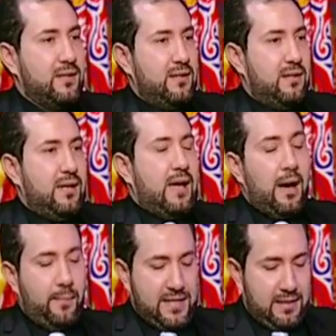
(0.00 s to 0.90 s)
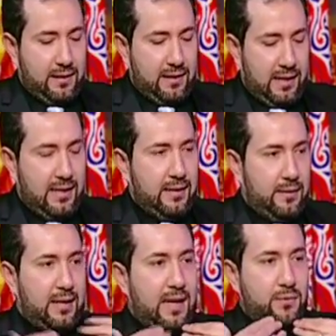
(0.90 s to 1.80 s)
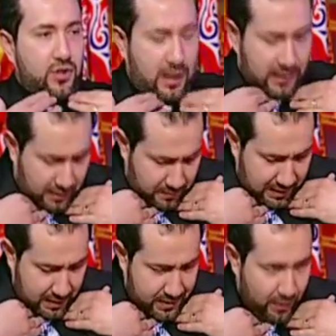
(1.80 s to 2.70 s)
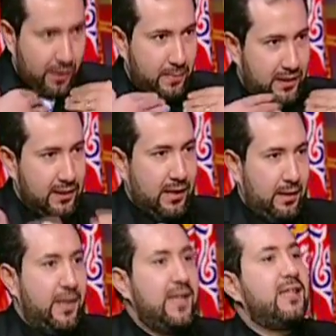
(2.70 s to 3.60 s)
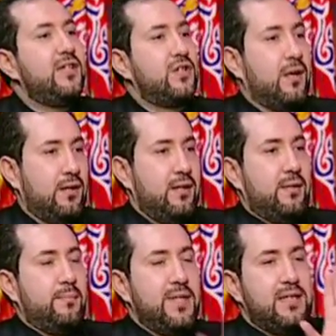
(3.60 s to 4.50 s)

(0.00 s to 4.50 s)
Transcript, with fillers: السجود يا دكتور بس خلي يعني مش اكتر من 45 أوه. درجه ابقى بريحها شويه